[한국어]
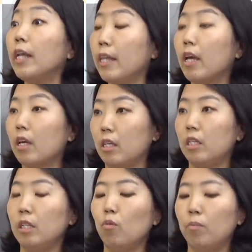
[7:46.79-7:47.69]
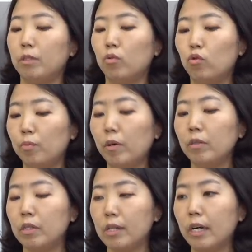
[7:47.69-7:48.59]
네, 25bp 음.
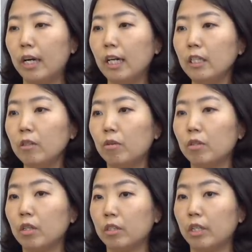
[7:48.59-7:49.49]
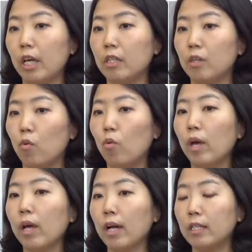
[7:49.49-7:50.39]
두번 인상을 하는 거를 그러니까 그게 이제
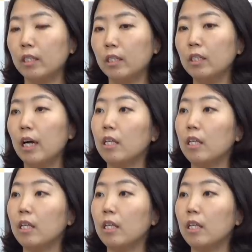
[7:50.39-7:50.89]
올해까지든 네.